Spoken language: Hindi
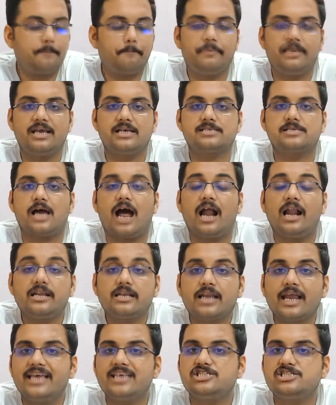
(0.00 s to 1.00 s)
एफ पी एस
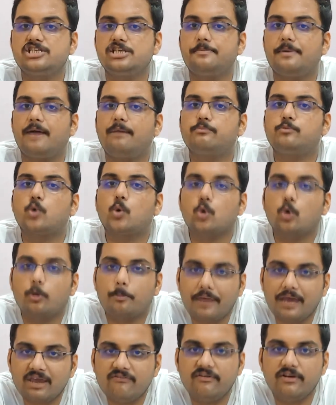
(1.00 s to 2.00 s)
अल्ट्रा एच पे आप
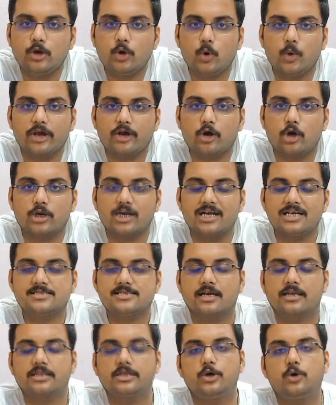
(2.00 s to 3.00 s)
दोनों पे ही वीडियो रिकॉर्ड
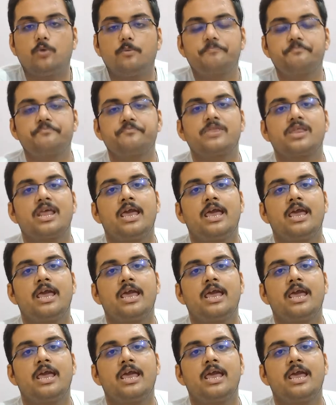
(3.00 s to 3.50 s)
कर सकते हो